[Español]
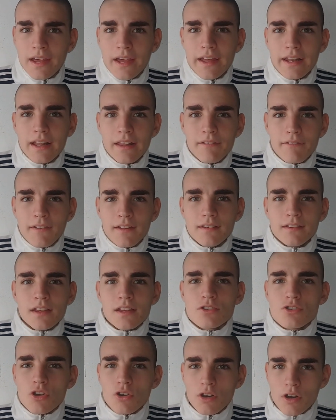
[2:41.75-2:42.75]
en la defensa
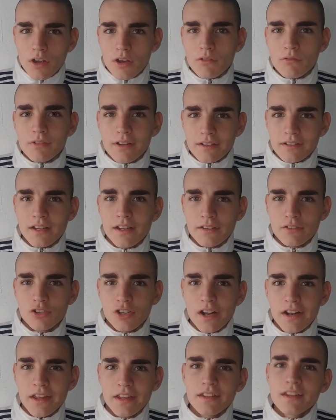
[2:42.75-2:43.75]
y yo creo que en una
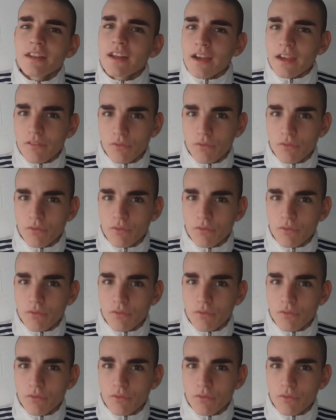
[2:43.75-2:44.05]
selección argentina